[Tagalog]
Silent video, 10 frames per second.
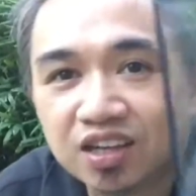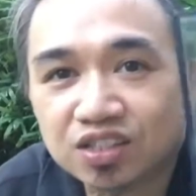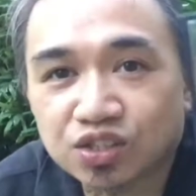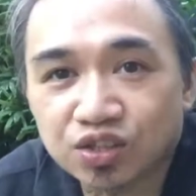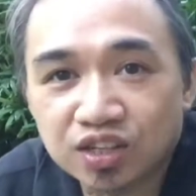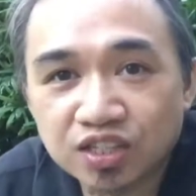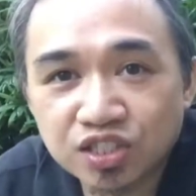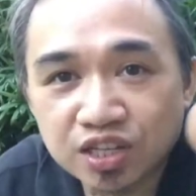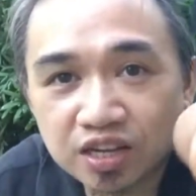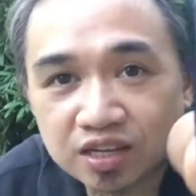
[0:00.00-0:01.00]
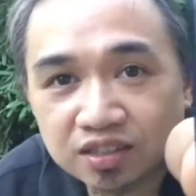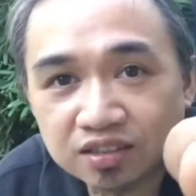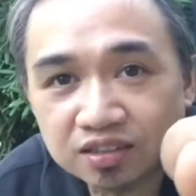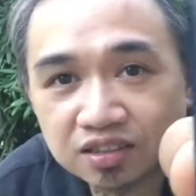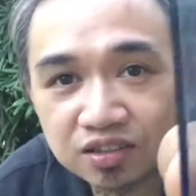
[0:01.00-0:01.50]
So, ayan siya.
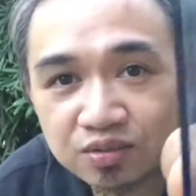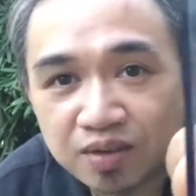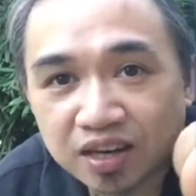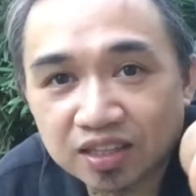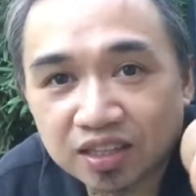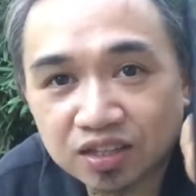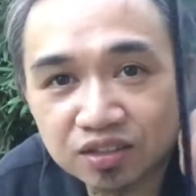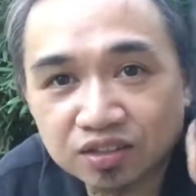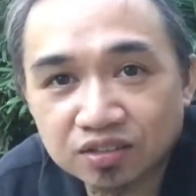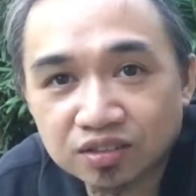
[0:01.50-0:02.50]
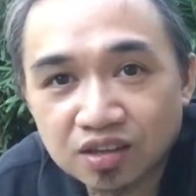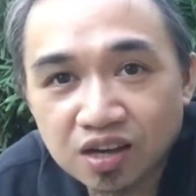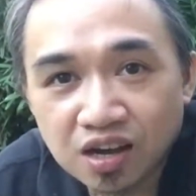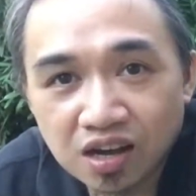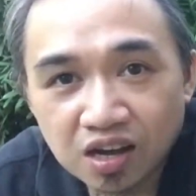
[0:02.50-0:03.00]
Kung makita nyo,
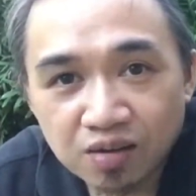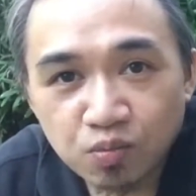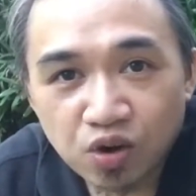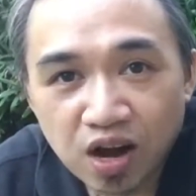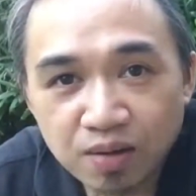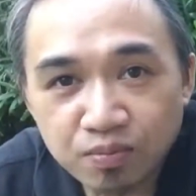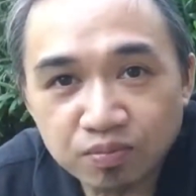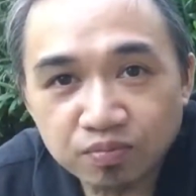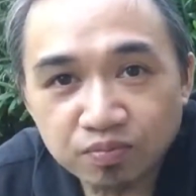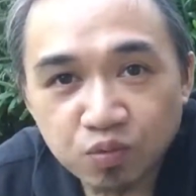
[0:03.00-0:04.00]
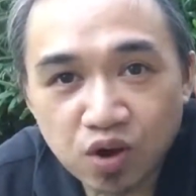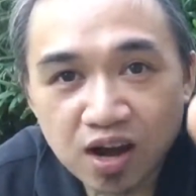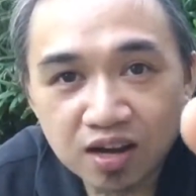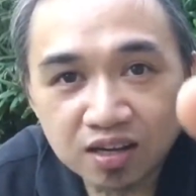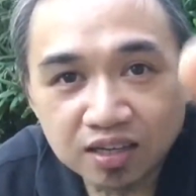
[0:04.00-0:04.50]
mukhang,
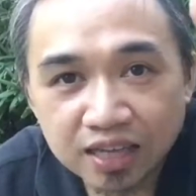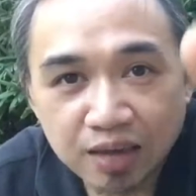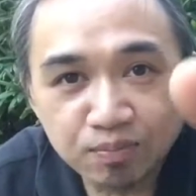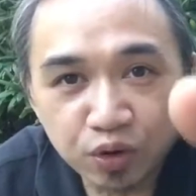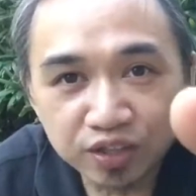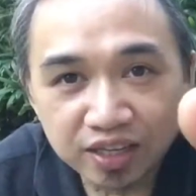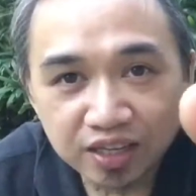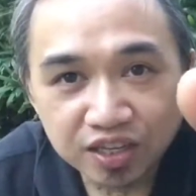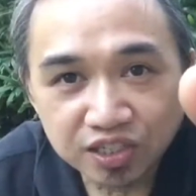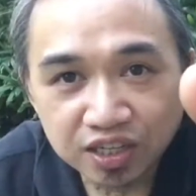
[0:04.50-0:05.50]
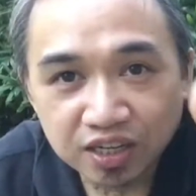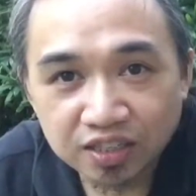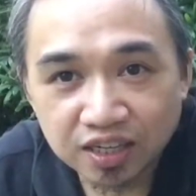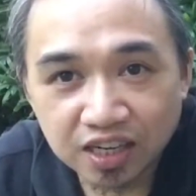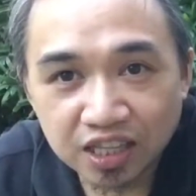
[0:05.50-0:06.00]
mukhang Game Boy talaga siya
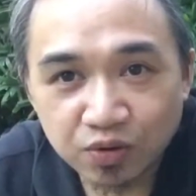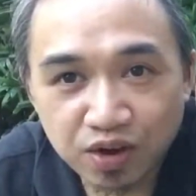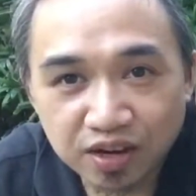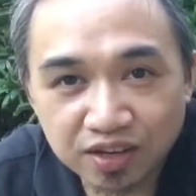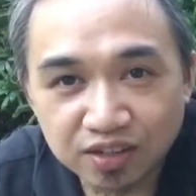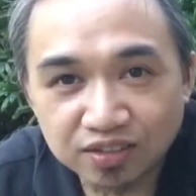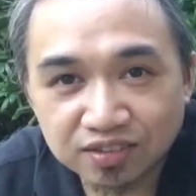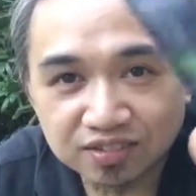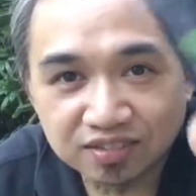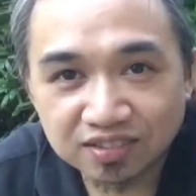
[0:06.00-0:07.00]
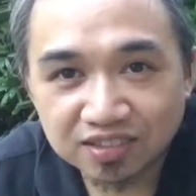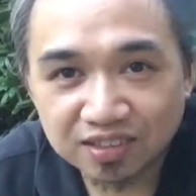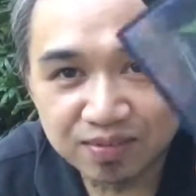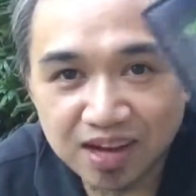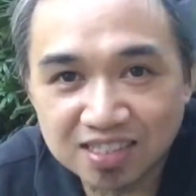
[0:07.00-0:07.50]
na ginawang relo.
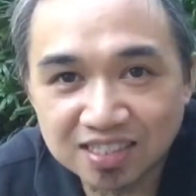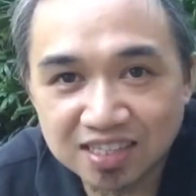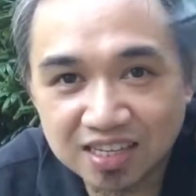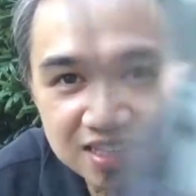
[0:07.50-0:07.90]
Diba, astig?